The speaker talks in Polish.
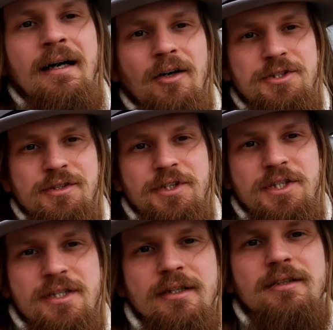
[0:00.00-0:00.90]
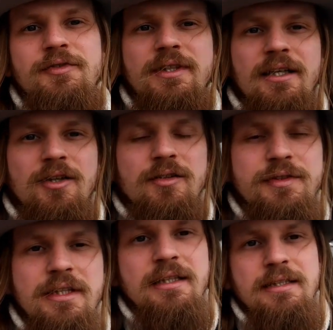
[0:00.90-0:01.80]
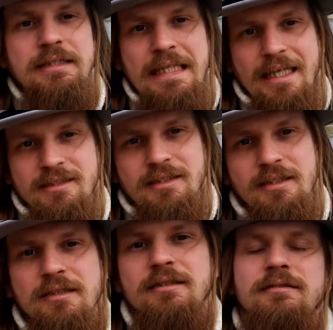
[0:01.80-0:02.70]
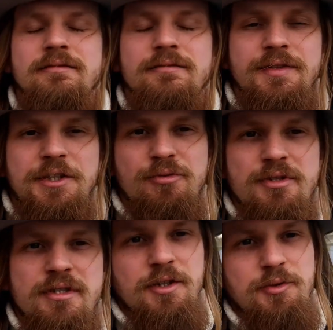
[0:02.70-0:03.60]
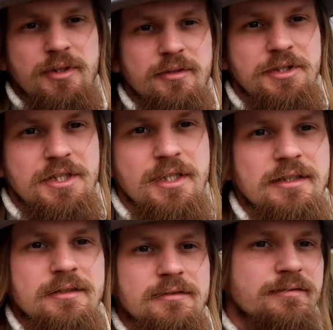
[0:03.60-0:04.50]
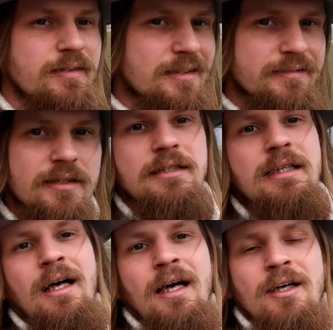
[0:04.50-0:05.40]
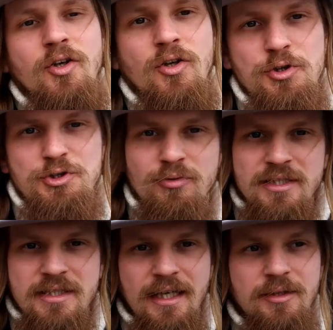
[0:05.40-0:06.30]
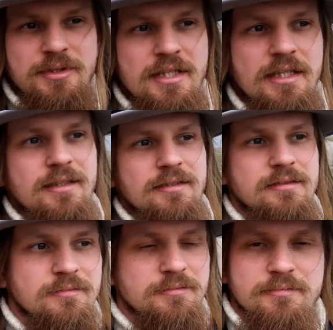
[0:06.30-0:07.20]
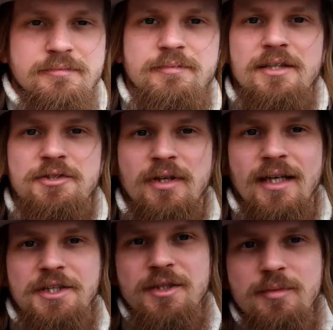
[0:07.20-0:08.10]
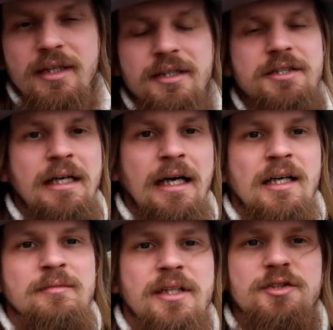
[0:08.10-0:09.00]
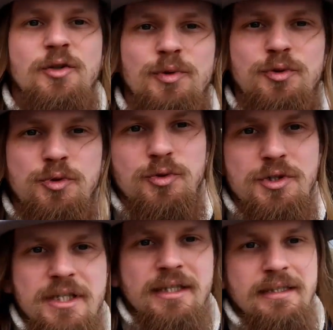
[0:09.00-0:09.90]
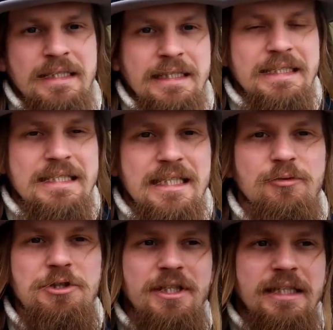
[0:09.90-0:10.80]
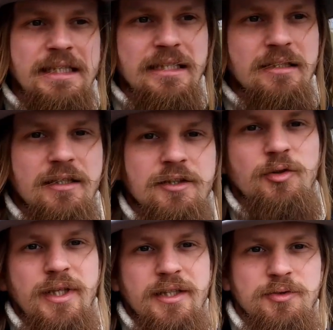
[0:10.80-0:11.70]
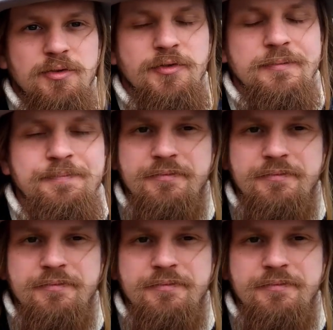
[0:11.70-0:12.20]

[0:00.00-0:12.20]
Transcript: Oczywiście w Krakowie nad e, Wisłą znajdują się Wawel, Kościół na Skałce, miasto Kazimierz, miasto Podgórze i cały szereg innych obiektów,